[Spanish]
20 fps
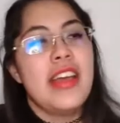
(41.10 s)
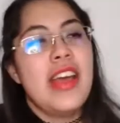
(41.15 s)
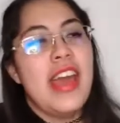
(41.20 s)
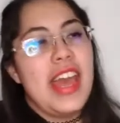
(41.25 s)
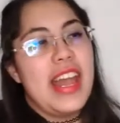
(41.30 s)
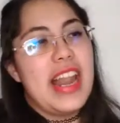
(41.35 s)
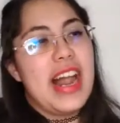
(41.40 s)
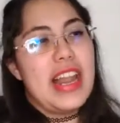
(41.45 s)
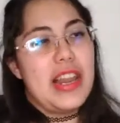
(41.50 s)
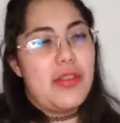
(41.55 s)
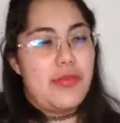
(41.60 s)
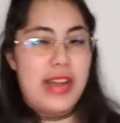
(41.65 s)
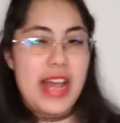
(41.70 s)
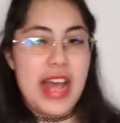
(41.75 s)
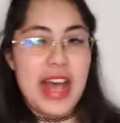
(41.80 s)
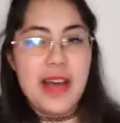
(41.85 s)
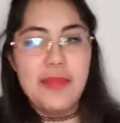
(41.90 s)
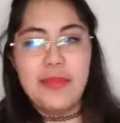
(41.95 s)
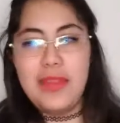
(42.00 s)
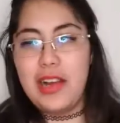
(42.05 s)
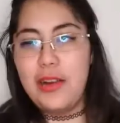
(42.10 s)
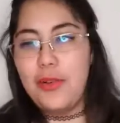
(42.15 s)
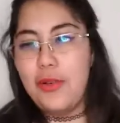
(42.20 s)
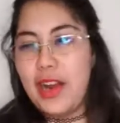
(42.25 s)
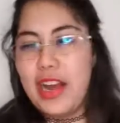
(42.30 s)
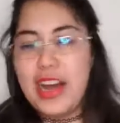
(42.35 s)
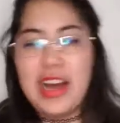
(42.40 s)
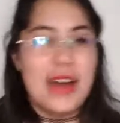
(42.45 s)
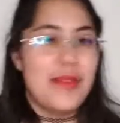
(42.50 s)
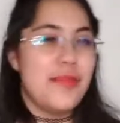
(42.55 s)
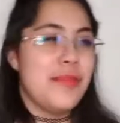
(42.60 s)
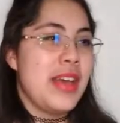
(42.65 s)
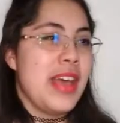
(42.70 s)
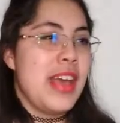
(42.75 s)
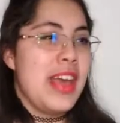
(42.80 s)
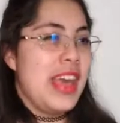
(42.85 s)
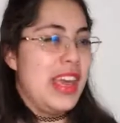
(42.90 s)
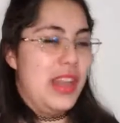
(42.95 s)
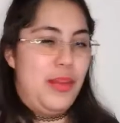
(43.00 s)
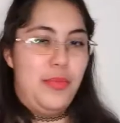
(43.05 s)
Era la UNAM, la UAM,
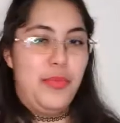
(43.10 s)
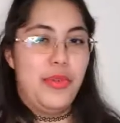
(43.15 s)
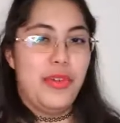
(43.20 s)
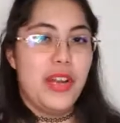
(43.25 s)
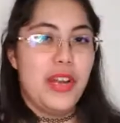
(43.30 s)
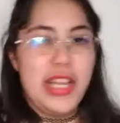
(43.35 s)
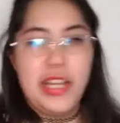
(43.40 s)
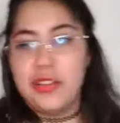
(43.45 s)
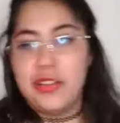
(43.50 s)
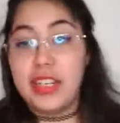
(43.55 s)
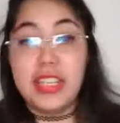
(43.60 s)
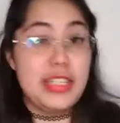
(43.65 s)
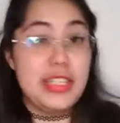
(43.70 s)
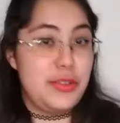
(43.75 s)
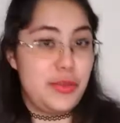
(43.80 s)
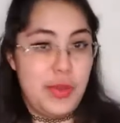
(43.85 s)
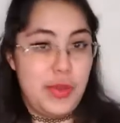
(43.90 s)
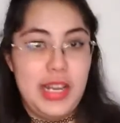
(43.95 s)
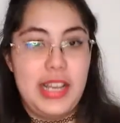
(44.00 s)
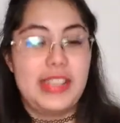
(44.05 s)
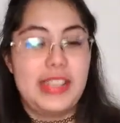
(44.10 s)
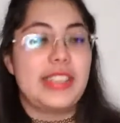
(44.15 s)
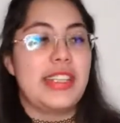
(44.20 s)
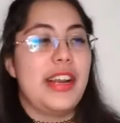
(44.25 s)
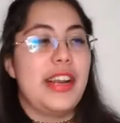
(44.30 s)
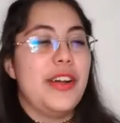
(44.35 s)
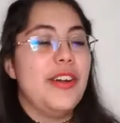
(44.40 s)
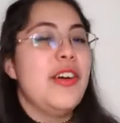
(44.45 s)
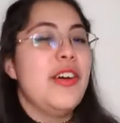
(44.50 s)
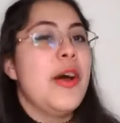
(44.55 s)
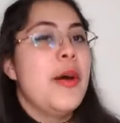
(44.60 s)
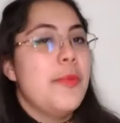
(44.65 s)
el POLI y otras escuelas, claro,